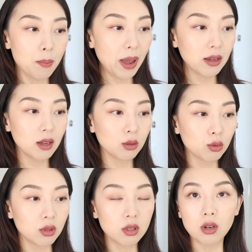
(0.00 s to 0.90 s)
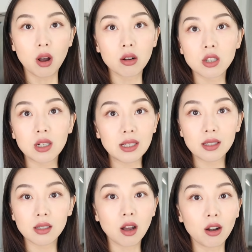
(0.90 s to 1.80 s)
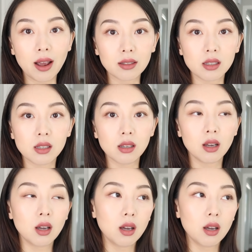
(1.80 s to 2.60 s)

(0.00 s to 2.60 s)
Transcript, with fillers: 半夜就是至少要吃一次到两次。